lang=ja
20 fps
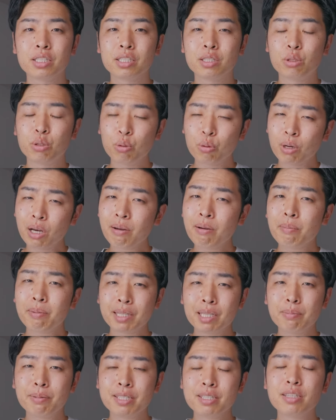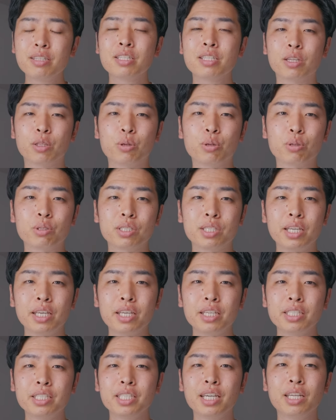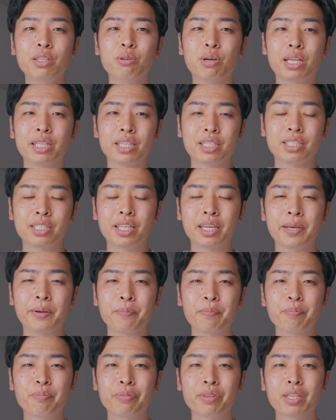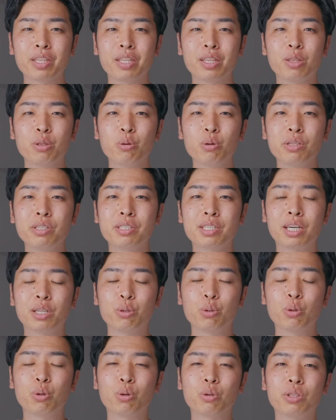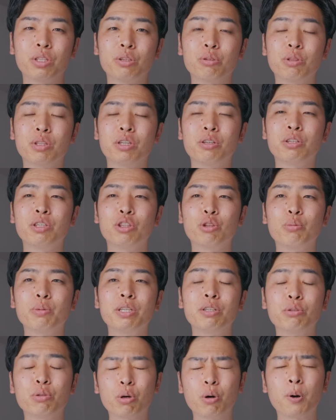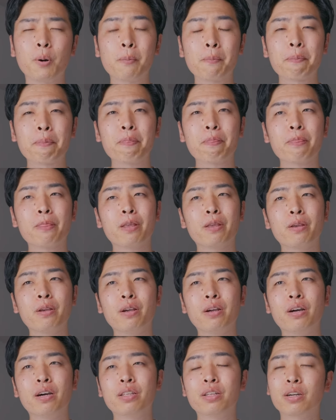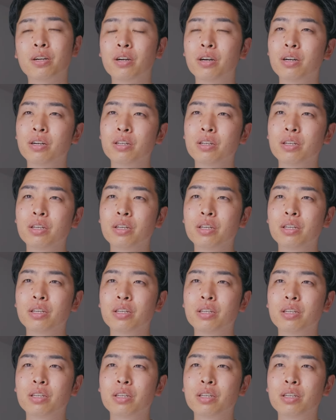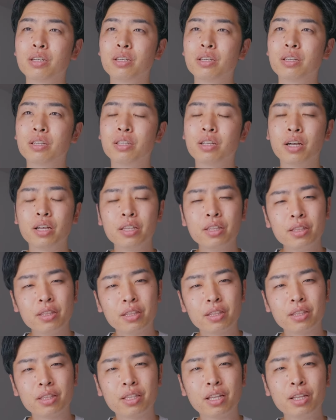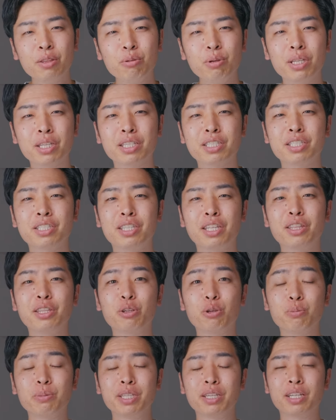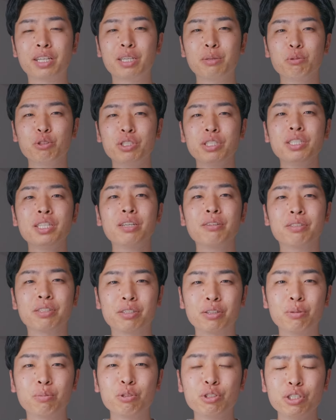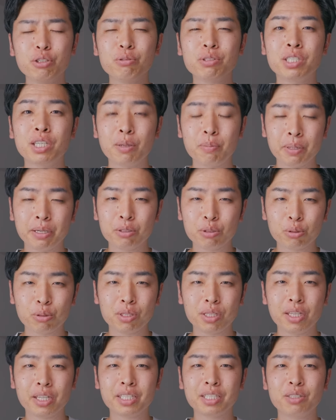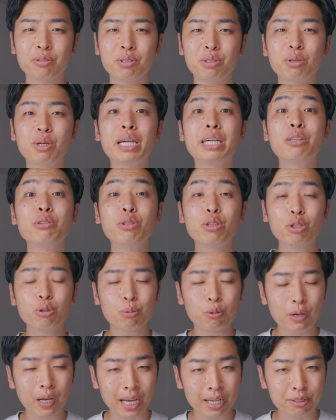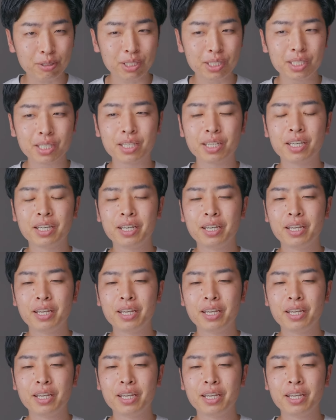動画はまた別ですけど静止画の話でノイズがどうこうって言ってる人見るとあなんかえなん何の話してんだろうみたいな気持ちになるんですねもちろん JPEG 取って出しの人がいるってのも分かるし